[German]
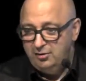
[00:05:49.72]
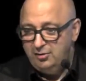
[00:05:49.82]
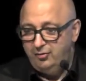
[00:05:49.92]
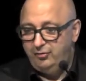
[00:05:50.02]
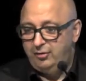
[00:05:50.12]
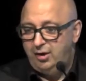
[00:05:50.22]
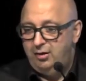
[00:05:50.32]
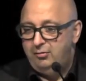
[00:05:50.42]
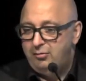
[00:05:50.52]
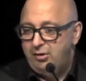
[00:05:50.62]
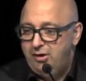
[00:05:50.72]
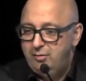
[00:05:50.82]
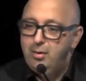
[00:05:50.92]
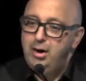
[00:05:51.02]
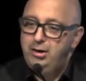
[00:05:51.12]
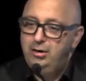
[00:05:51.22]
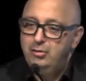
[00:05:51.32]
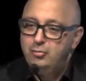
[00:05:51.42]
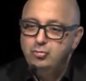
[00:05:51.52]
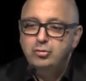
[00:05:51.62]
ist ein
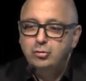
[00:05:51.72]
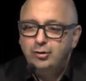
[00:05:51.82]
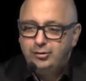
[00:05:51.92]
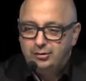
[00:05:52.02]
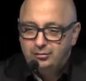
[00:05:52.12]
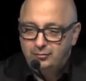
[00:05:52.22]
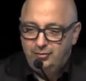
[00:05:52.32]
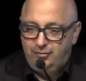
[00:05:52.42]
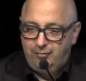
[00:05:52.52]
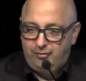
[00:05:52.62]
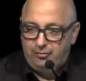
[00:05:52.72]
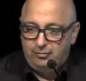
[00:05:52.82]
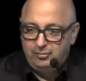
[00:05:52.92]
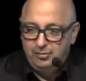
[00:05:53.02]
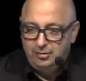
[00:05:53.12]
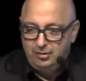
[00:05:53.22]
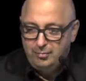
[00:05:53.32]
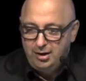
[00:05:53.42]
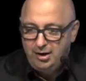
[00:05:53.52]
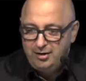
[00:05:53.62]
ehemaliger Hugenotte, wie Sie wissen. Der
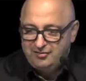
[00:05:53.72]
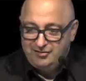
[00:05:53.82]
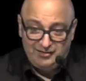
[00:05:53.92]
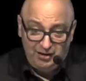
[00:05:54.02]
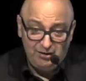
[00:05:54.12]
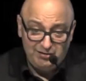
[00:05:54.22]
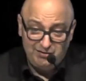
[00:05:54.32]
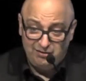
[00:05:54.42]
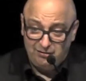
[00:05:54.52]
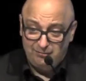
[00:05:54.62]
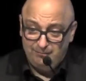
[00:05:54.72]
Mann heißt Sarrazin.